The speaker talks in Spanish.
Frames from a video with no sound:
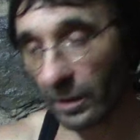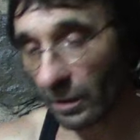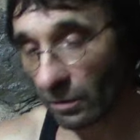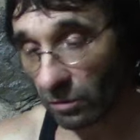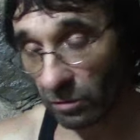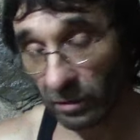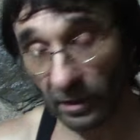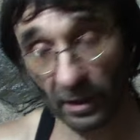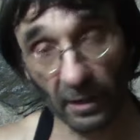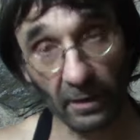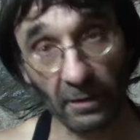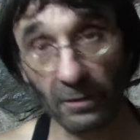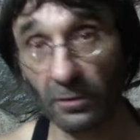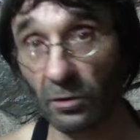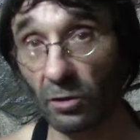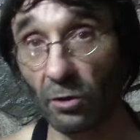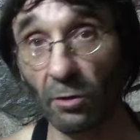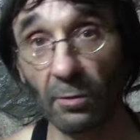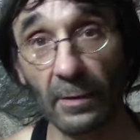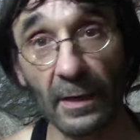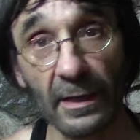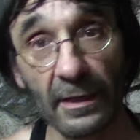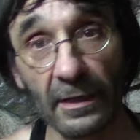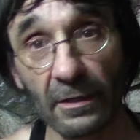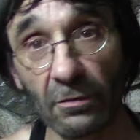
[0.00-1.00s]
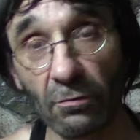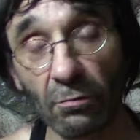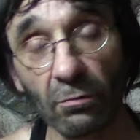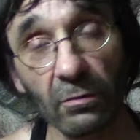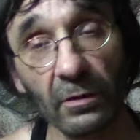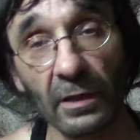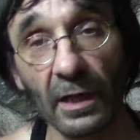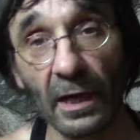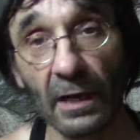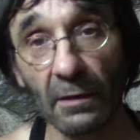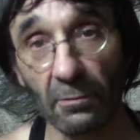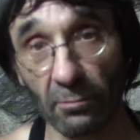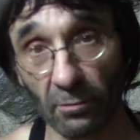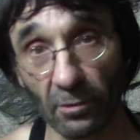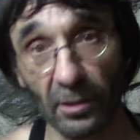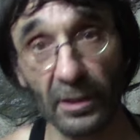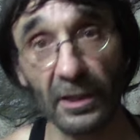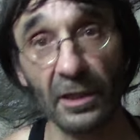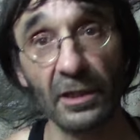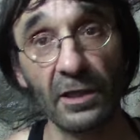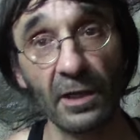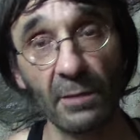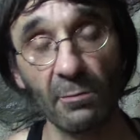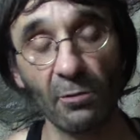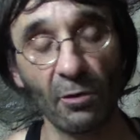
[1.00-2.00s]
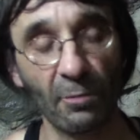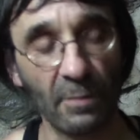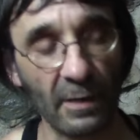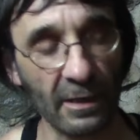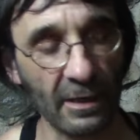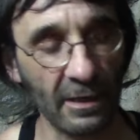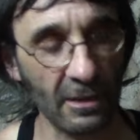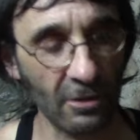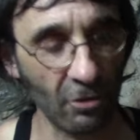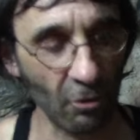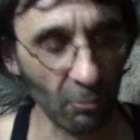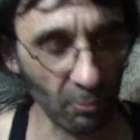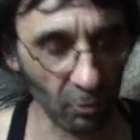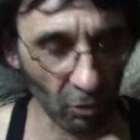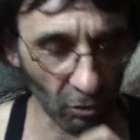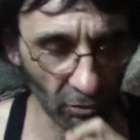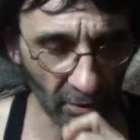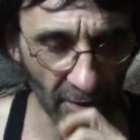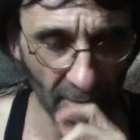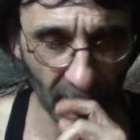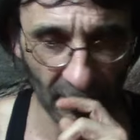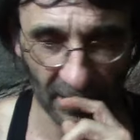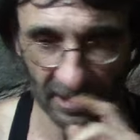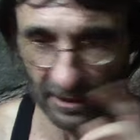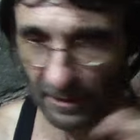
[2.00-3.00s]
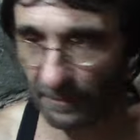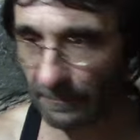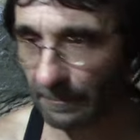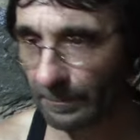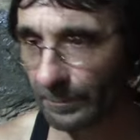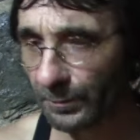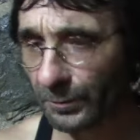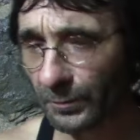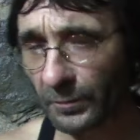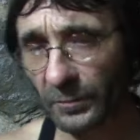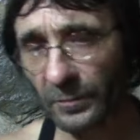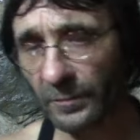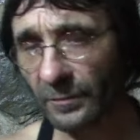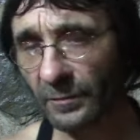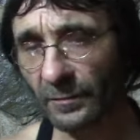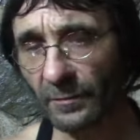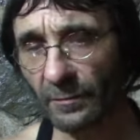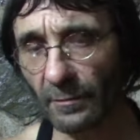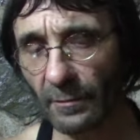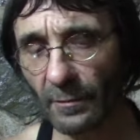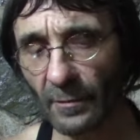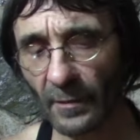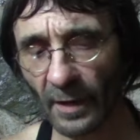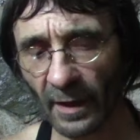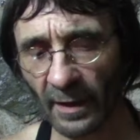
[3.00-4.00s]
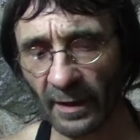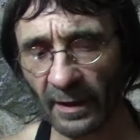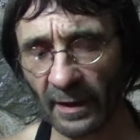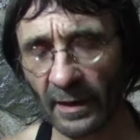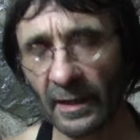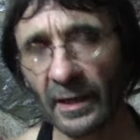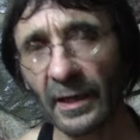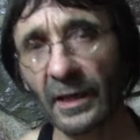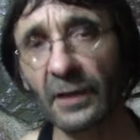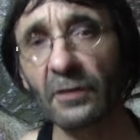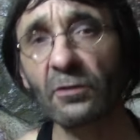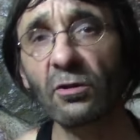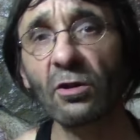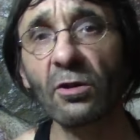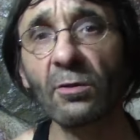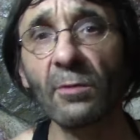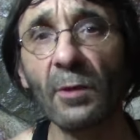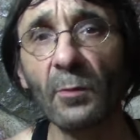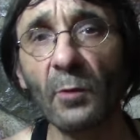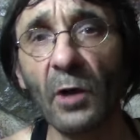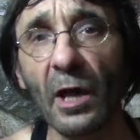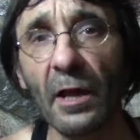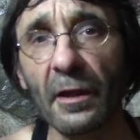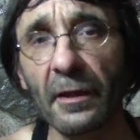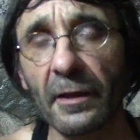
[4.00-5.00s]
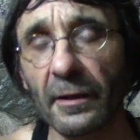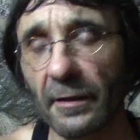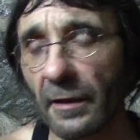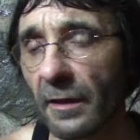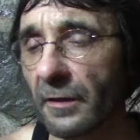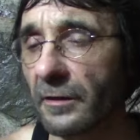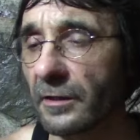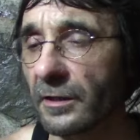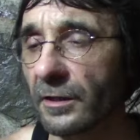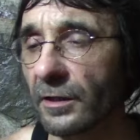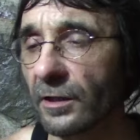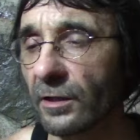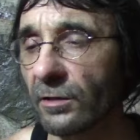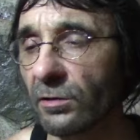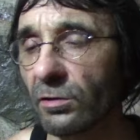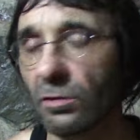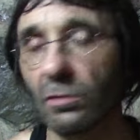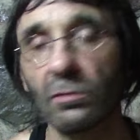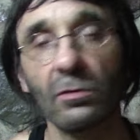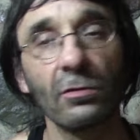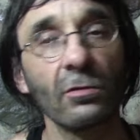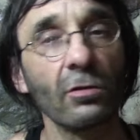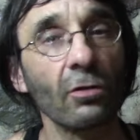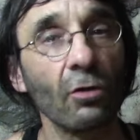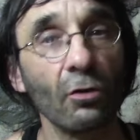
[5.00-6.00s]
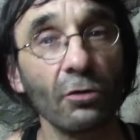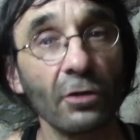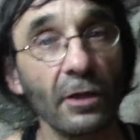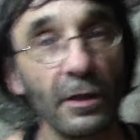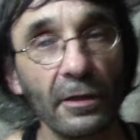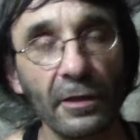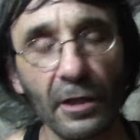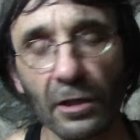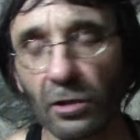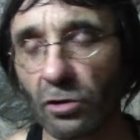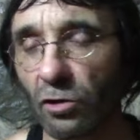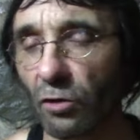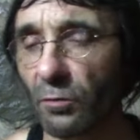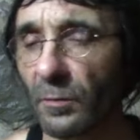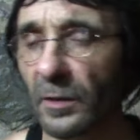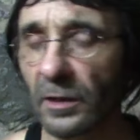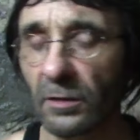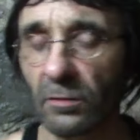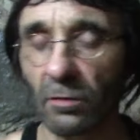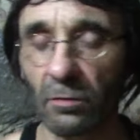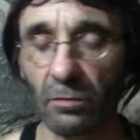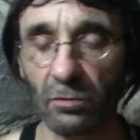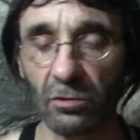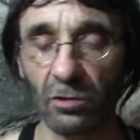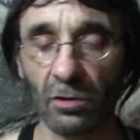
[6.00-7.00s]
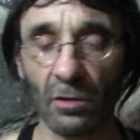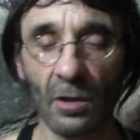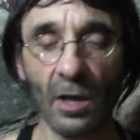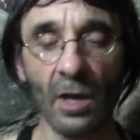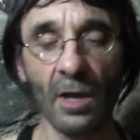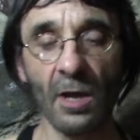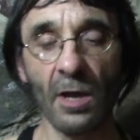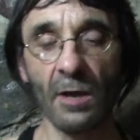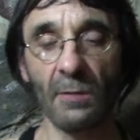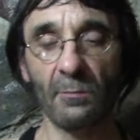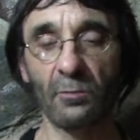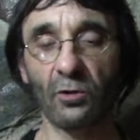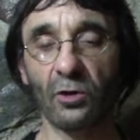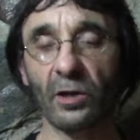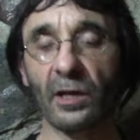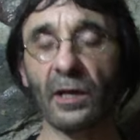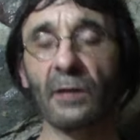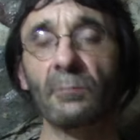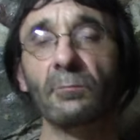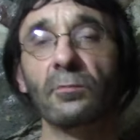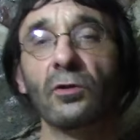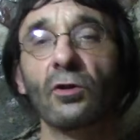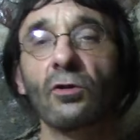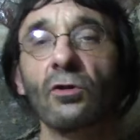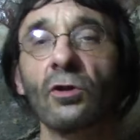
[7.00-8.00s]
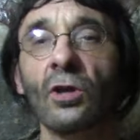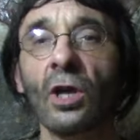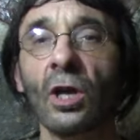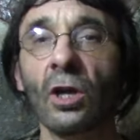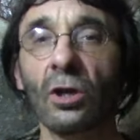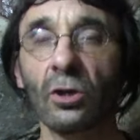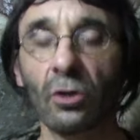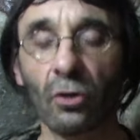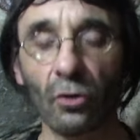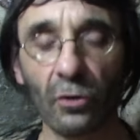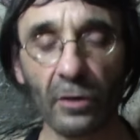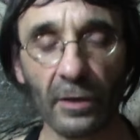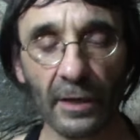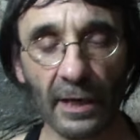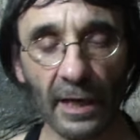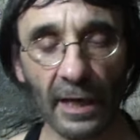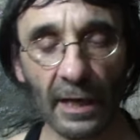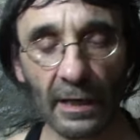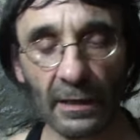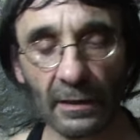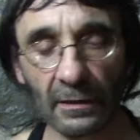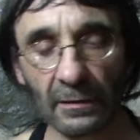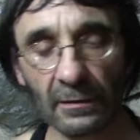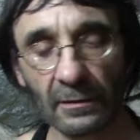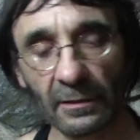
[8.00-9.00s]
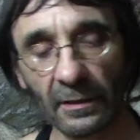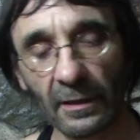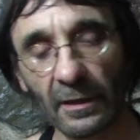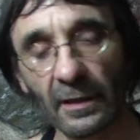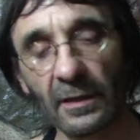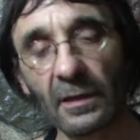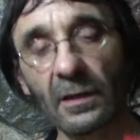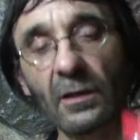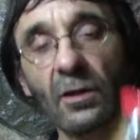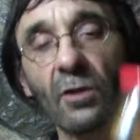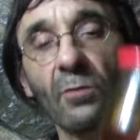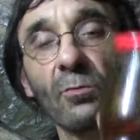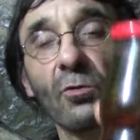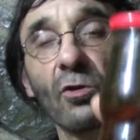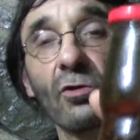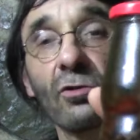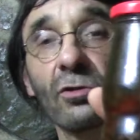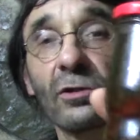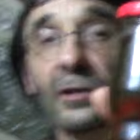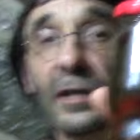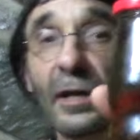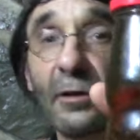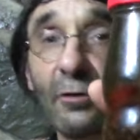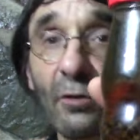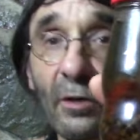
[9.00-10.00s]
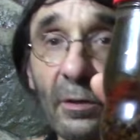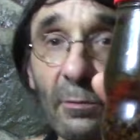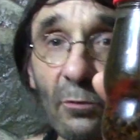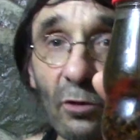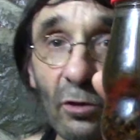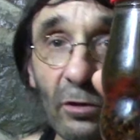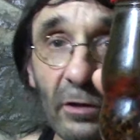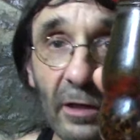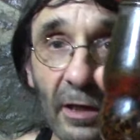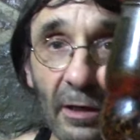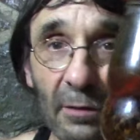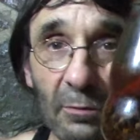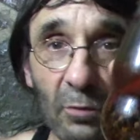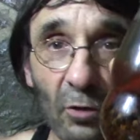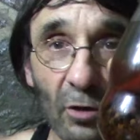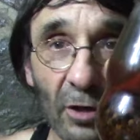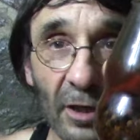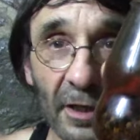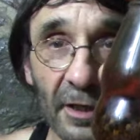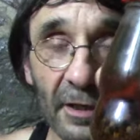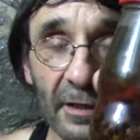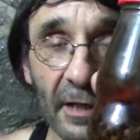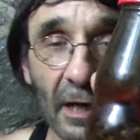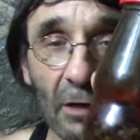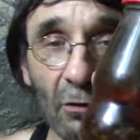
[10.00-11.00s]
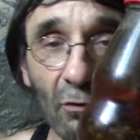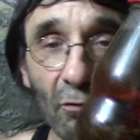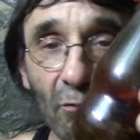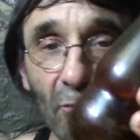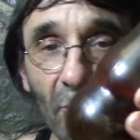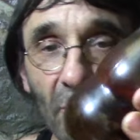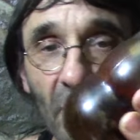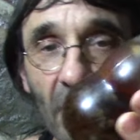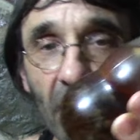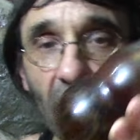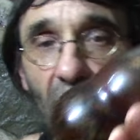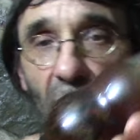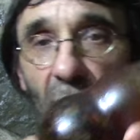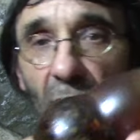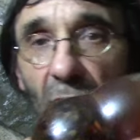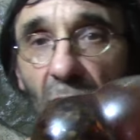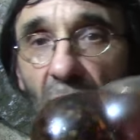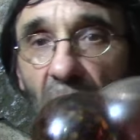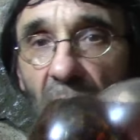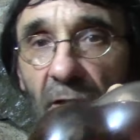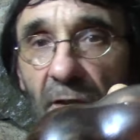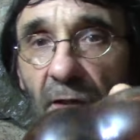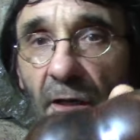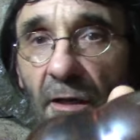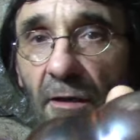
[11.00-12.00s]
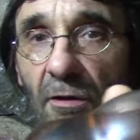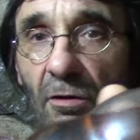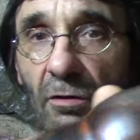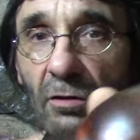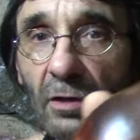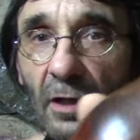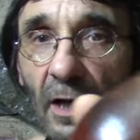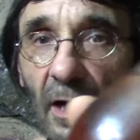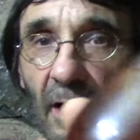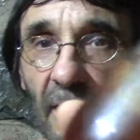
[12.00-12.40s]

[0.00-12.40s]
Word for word: digo que nos va a resultar buenísimo para esos problemas. Esto lo vamos a hacer de distintos, con distintos métodos. Por ejemplo, lo ideal es, como ya os he mostrado por ahí en algún vídeo anterior,